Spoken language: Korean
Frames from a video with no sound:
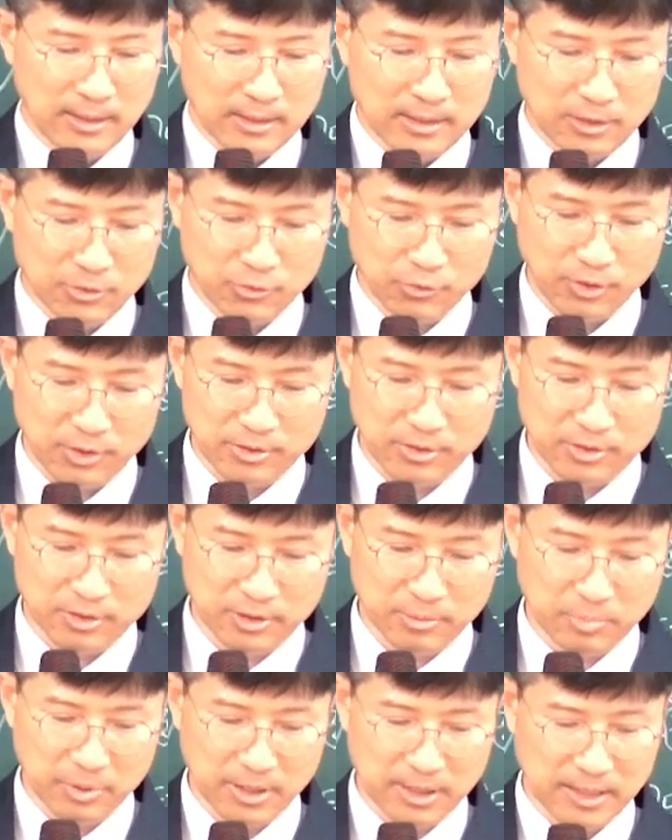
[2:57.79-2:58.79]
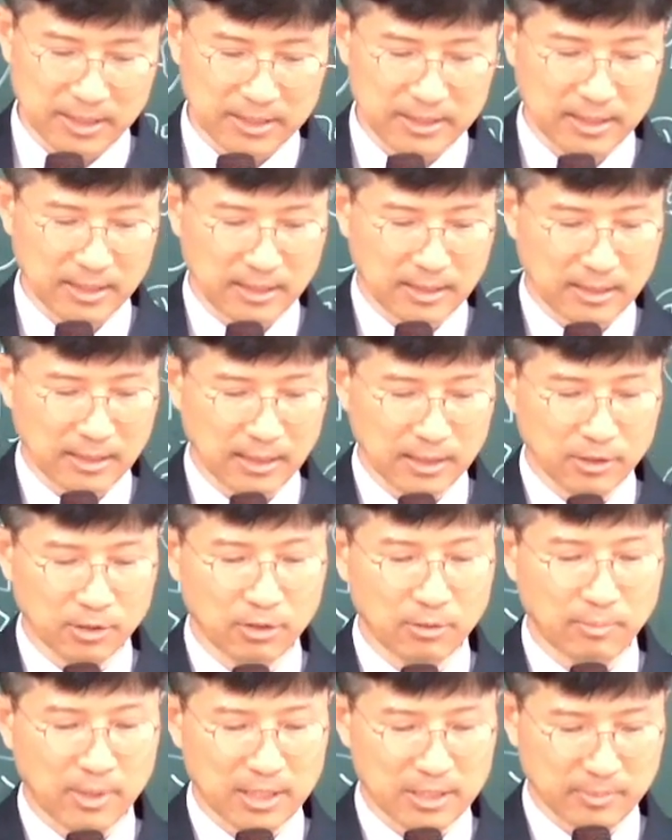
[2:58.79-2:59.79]
예수께서 전파하기
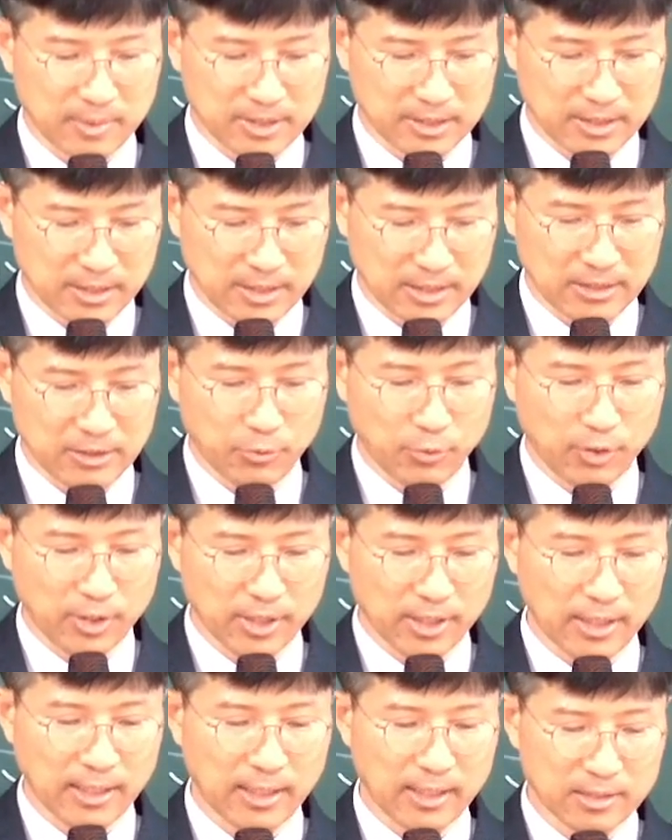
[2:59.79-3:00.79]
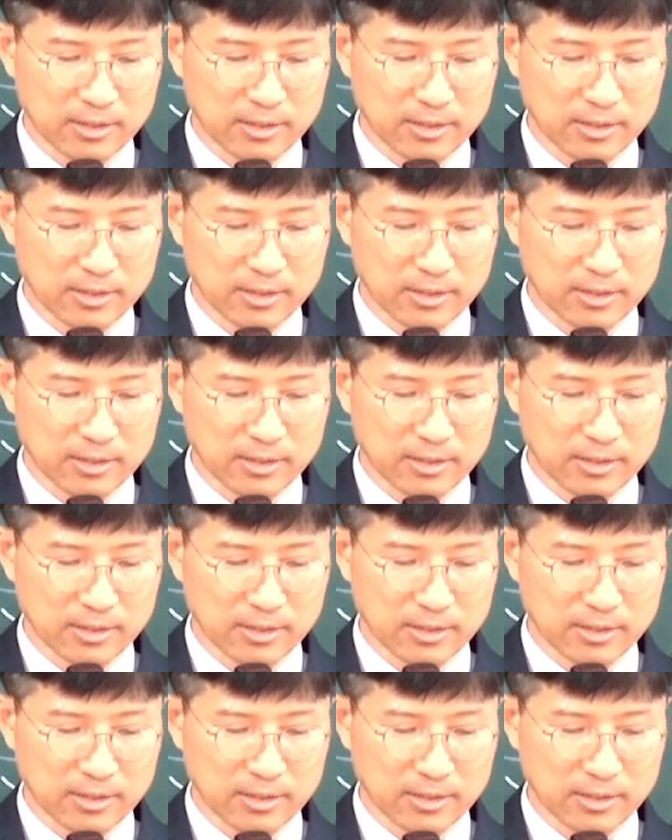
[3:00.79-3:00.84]
시작하여 말씀하시기를 회개하라